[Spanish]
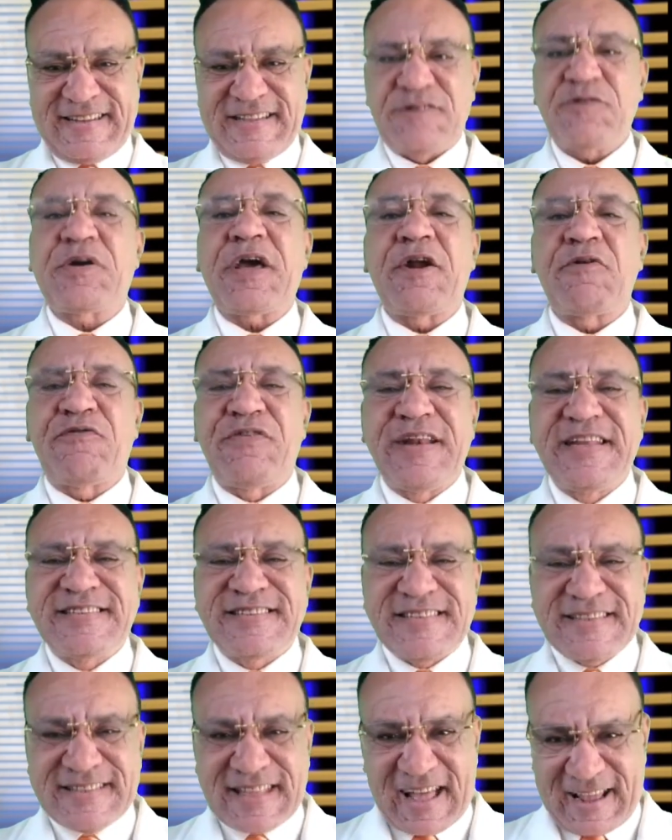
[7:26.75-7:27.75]
Yo quiero
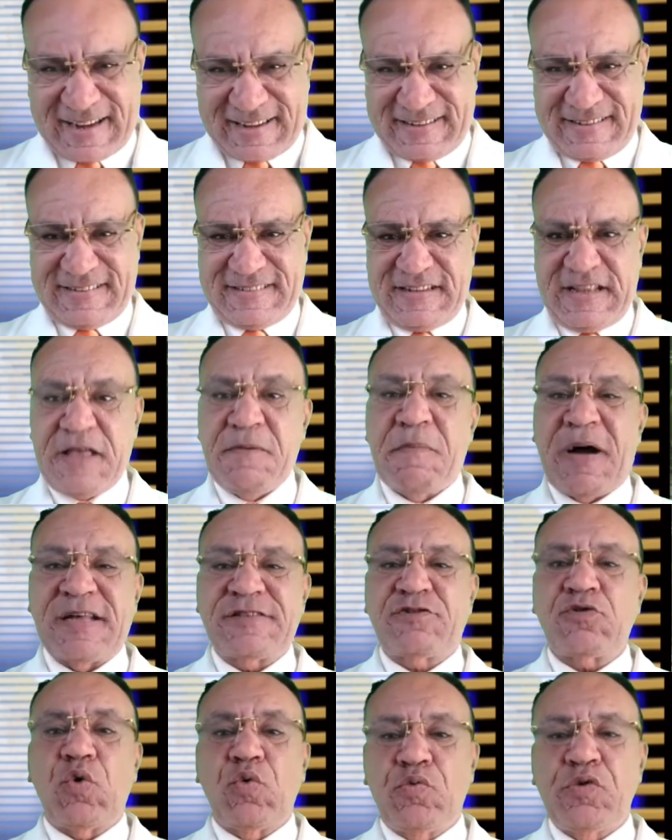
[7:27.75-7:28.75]
felicitar
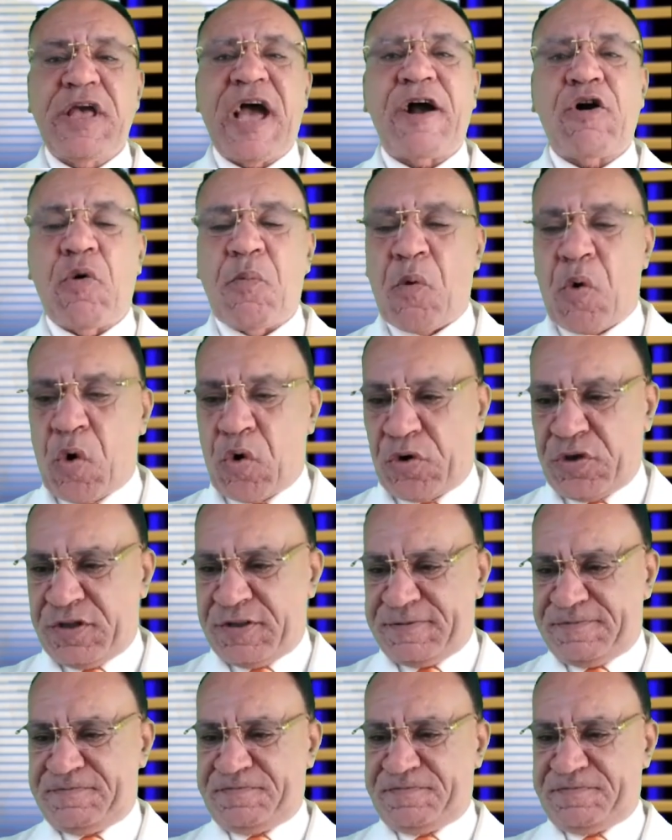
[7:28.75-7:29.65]
más un día como hoy.